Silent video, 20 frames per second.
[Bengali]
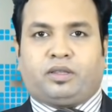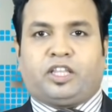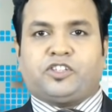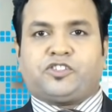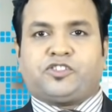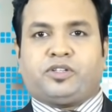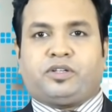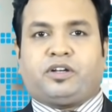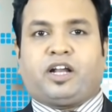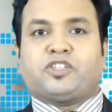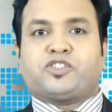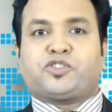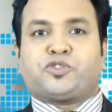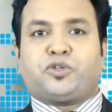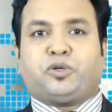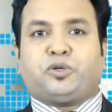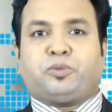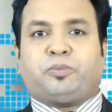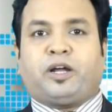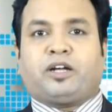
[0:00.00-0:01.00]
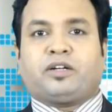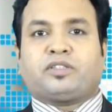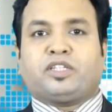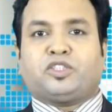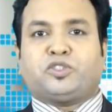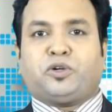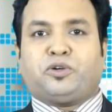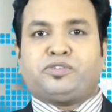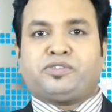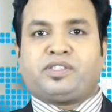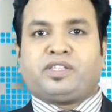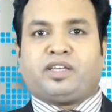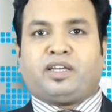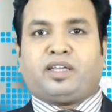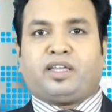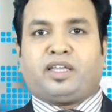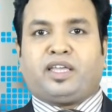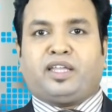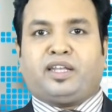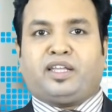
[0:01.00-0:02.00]
দেশটির রাষ্ট্রীয় বার্তা সংস্থা
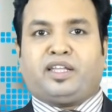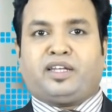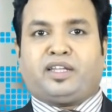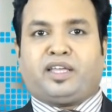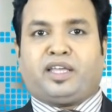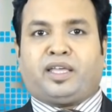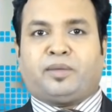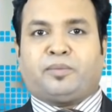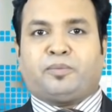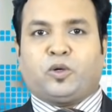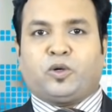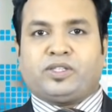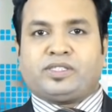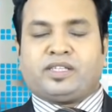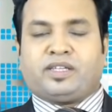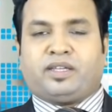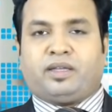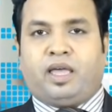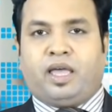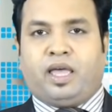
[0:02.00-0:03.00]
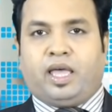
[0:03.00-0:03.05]
এনএনএ বলেছে